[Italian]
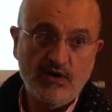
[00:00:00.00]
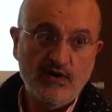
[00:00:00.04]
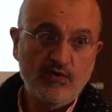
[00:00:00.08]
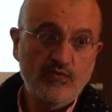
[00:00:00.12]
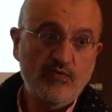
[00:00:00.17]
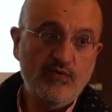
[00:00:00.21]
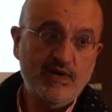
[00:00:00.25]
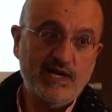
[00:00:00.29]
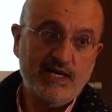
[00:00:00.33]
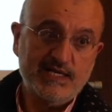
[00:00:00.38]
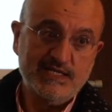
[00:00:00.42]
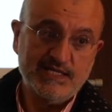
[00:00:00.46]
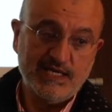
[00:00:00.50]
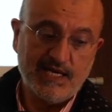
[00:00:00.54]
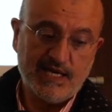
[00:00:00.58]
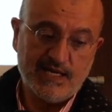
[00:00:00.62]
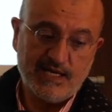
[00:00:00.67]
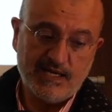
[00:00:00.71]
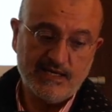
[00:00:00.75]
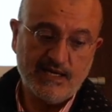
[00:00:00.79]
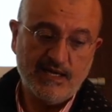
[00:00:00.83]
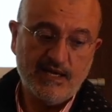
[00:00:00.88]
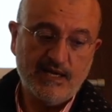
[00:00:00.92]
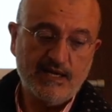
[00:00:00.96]
una
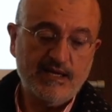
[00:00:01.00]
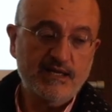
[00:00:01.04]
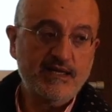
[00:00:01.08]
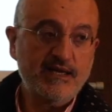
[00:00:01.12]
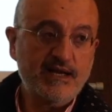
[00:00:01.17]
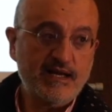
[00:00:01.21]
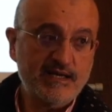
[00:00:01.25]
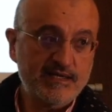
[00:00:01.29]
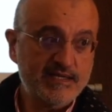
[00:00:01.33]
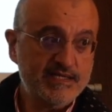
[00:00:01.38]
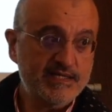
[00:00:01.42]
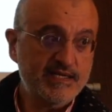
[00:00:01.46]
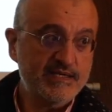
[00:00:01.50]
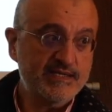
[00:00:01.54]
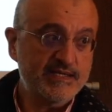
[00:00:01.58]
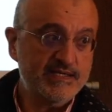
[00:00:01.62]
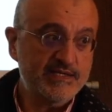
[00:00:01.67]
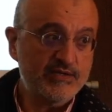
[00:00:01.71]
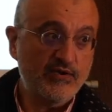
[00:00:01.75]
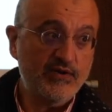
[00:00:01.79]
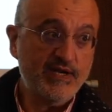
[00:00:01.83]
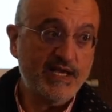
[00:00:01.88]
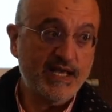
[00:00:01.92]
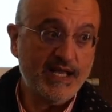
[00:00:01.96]
serie di
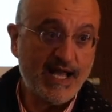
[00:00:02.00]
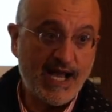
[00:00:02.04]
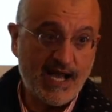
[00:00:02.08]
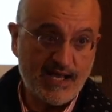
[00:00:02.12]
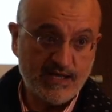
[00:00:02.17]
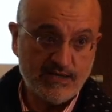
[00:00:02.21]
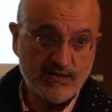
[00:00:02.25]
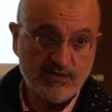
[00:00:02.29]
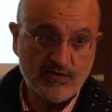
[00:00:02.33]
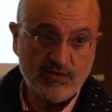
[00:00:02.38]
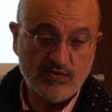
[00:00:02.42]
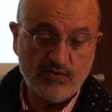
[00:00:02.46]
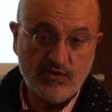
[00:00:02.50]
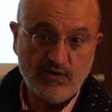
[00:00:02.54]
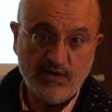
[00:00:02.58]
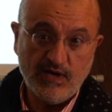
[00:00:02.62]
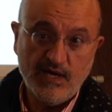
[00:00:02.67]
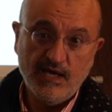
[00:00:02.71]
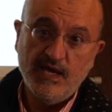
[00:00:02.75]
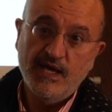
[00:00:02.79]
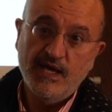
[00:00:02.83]
transizioni in atto